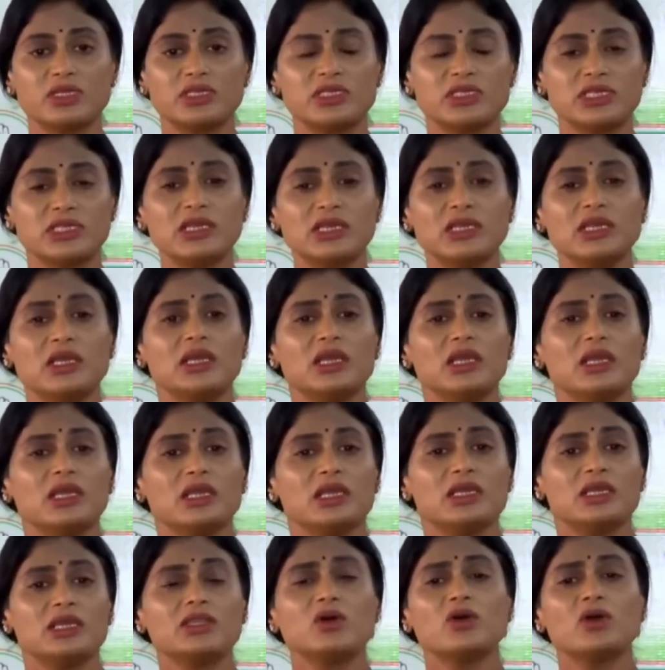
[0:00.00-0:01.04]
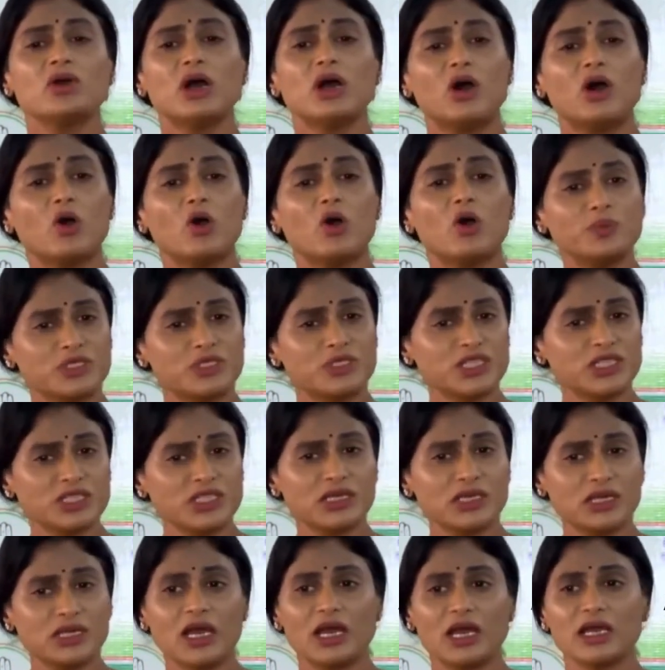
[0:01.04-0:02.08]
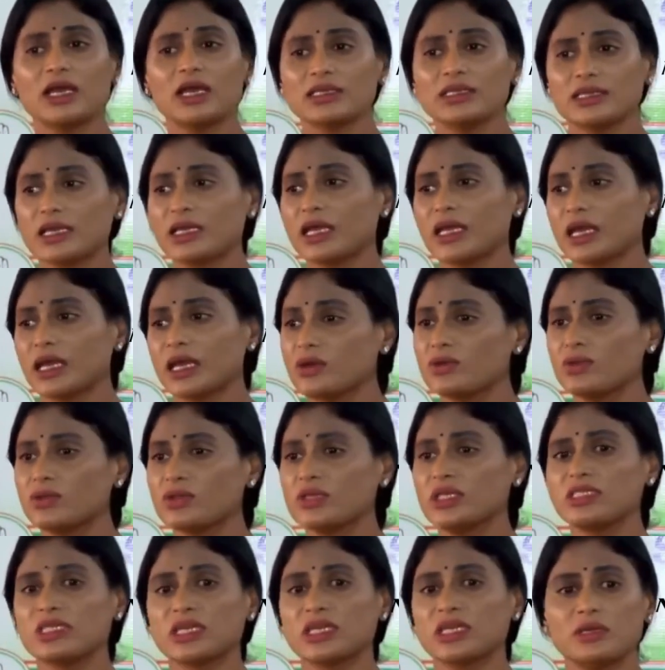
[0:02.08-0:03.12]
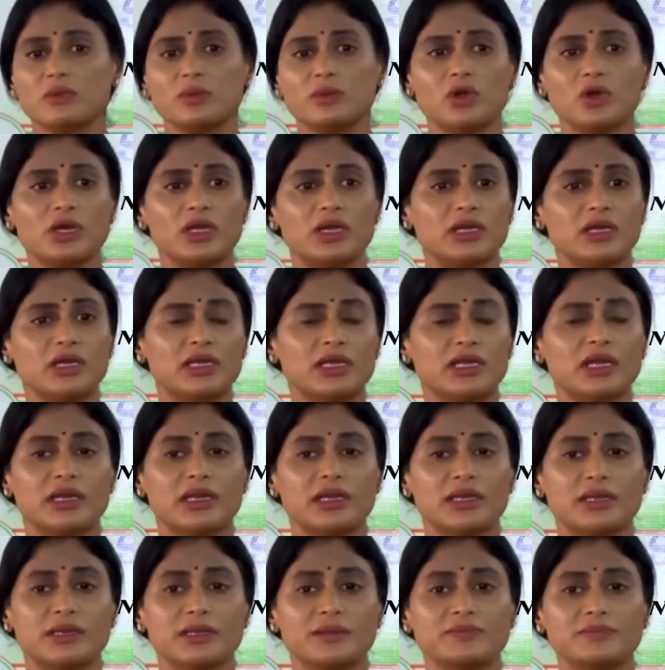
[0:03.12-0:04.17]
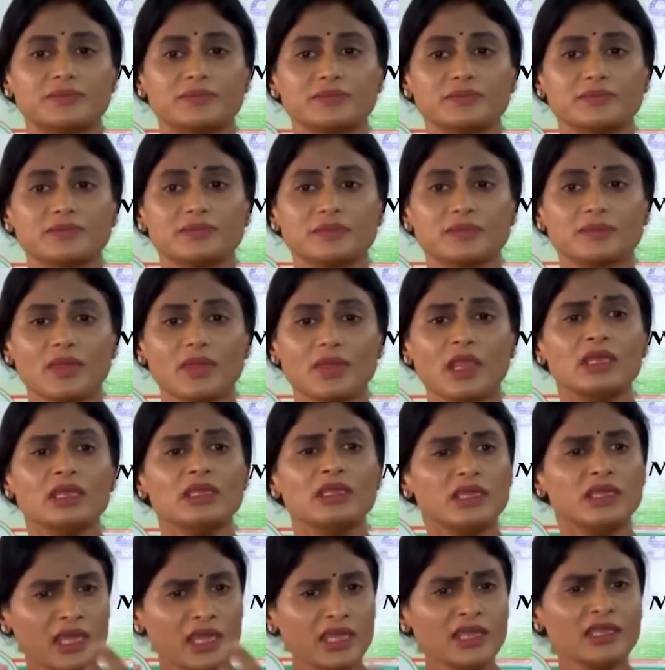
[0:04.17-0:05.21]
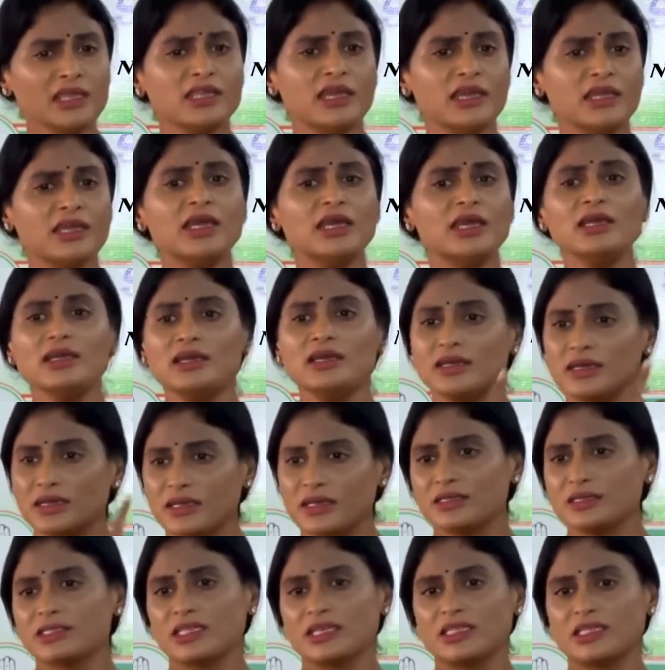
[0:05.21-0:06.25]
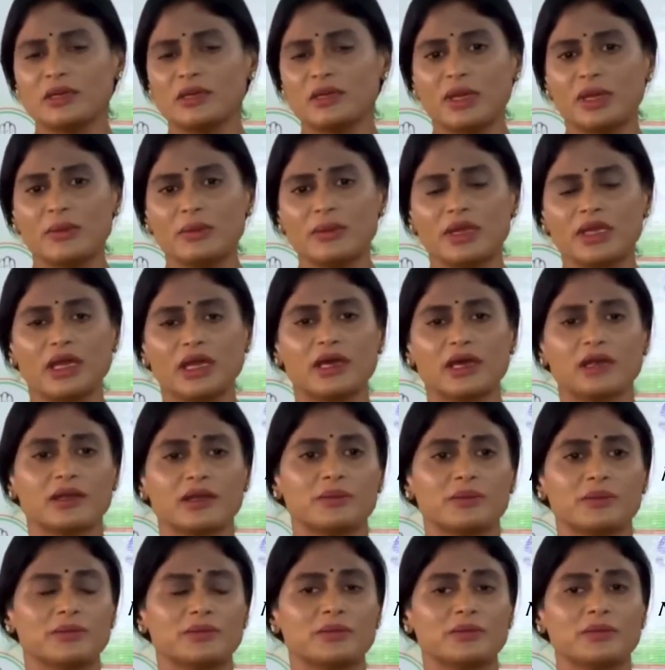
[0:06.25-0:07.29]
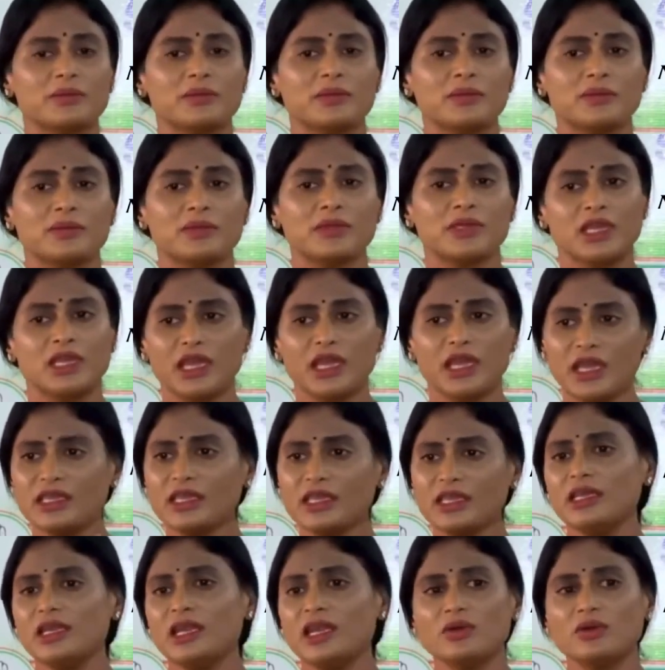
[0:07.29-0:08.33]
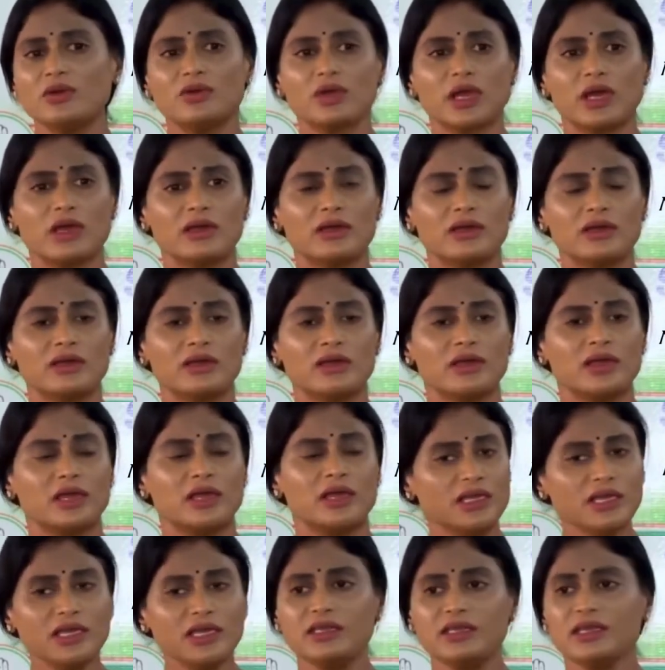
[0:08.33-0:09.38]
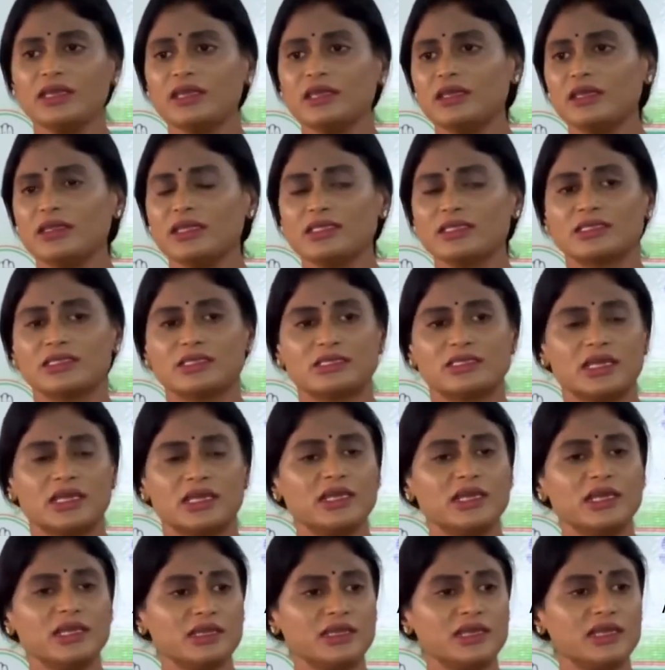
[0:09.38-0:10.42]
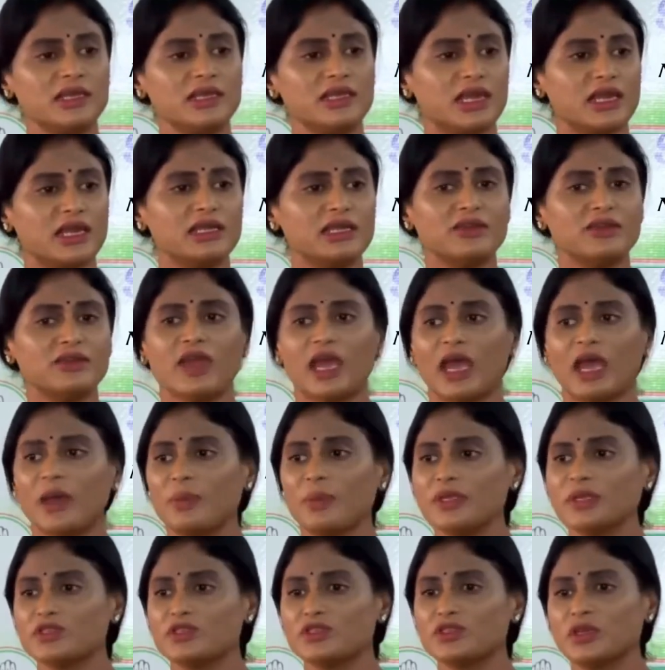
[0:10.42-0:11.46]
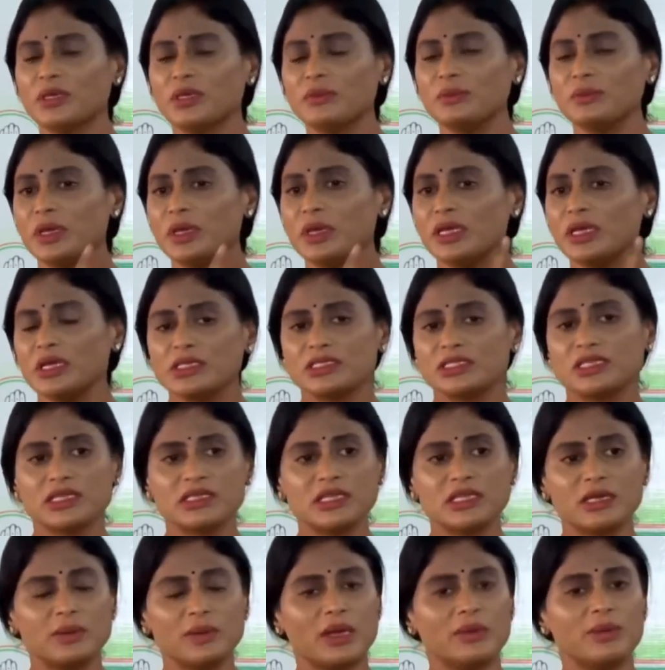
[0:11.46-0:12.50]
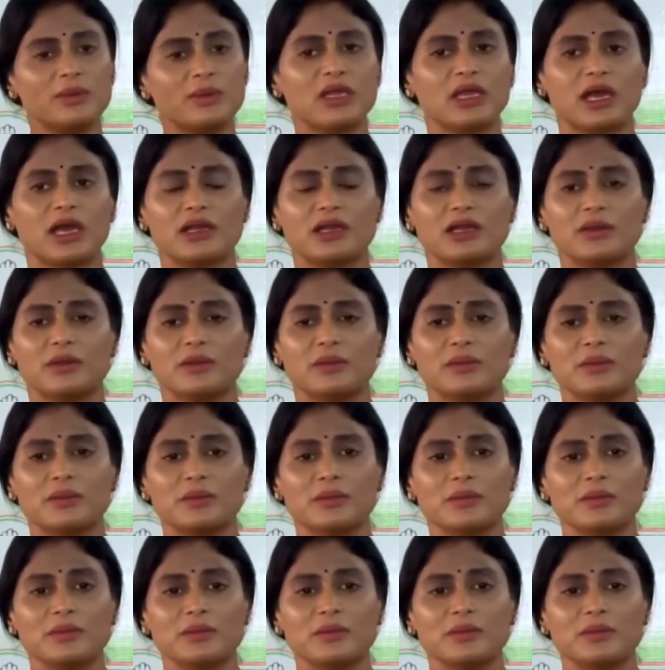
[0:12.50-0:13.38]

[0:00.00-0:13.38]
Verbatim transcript: గురించి ఇదొక ఒబ్సెషన్ లాగా తయారవుతుంది జగన్మోహన్ రెడ్డి గారికి ఏదైనా చంద్రబాబే కారణం ఏదైనా కూడా ఎనీథింగ్ ఇన్ దిస్ ఎనీథింగ్ నెగటివ్ హ్యాపెన్స్ టు హిమ్ చంద్రబాబే కారణం